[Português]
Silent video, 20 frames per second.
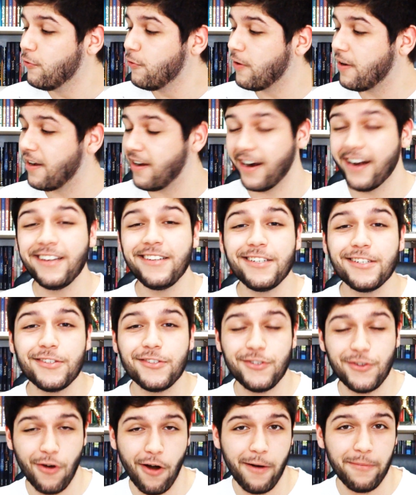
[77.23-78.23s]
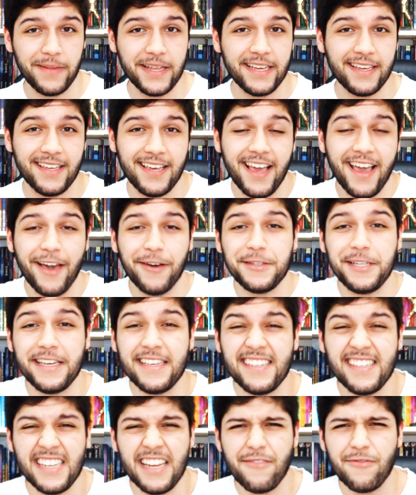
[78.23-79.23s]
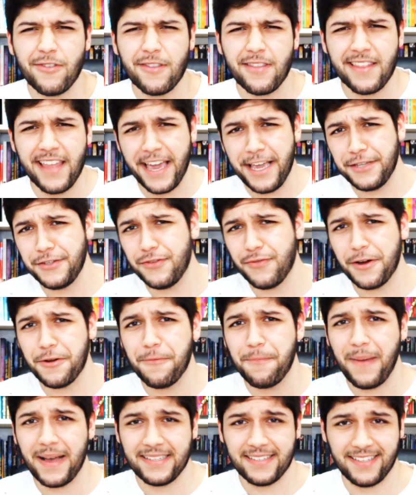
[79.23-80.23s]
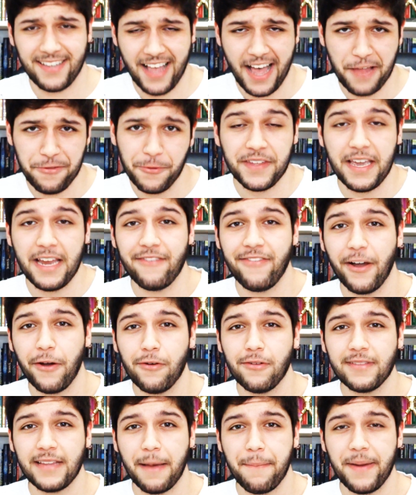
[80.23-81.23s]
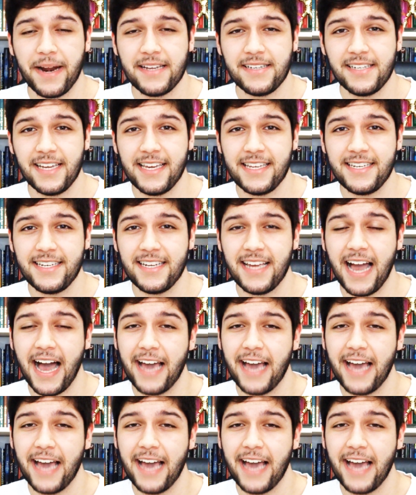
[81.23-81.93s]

do Curtis jobling Eu tenho esse livro desde o ano passado e ele vai contar pra gente